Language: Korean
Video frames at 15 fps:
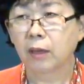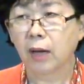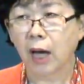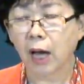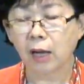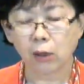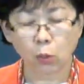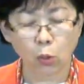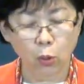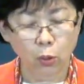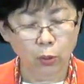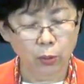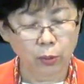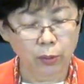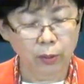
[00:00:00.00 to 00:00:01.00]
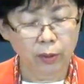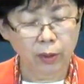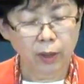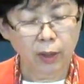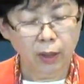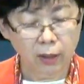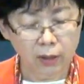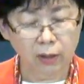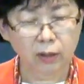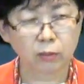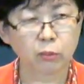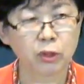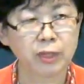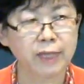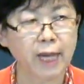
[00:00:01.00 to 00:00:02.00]
알고 그
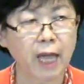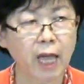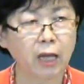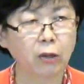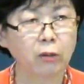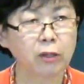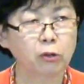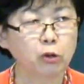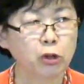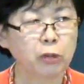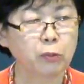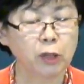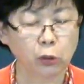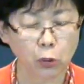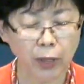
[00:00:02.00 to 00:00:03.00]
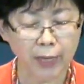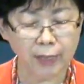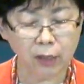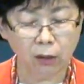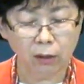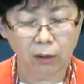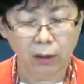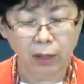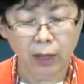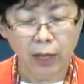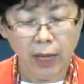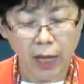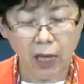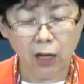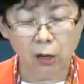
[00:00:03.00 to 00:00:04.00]
문제 해결을 주님을 통해서
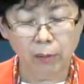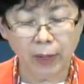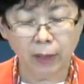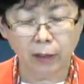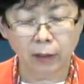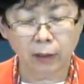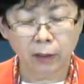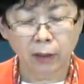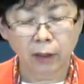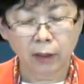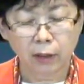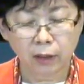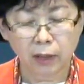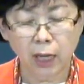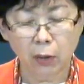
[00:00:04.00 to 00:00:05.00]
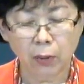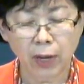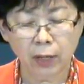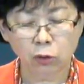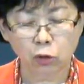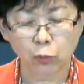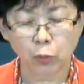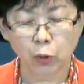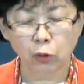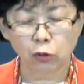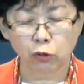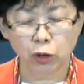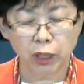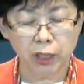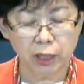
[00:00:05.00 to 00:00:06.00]
해결받는 은혜와 축복을
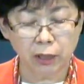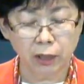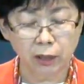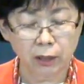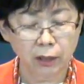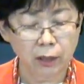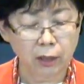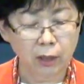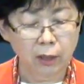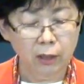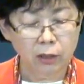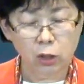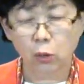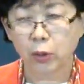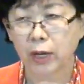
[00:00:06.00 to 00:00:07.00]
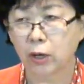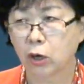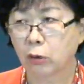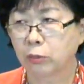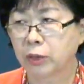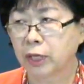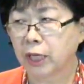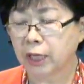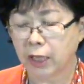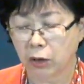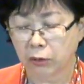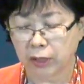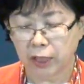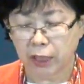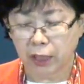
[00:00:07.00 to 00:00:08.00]
누리시는 저와 여러분들이
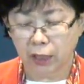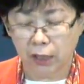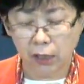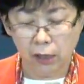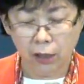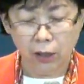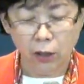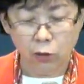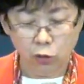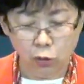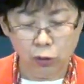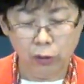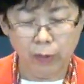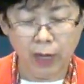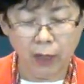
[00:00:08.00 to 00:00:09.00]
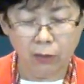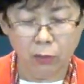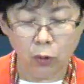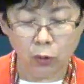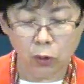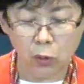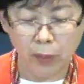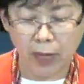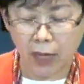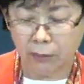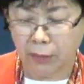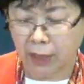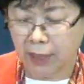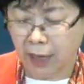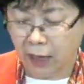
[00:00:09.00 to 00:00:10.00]
되어지시기를 주님의 이름으로
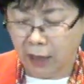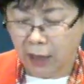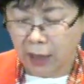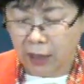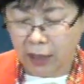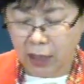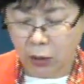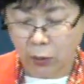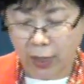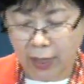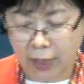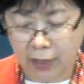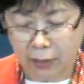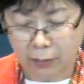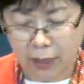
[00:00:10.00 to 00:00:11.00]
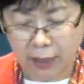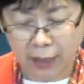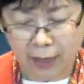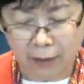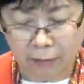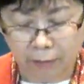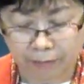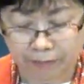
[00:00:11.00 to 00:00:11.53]
소망합니다. 기도하겠습니다.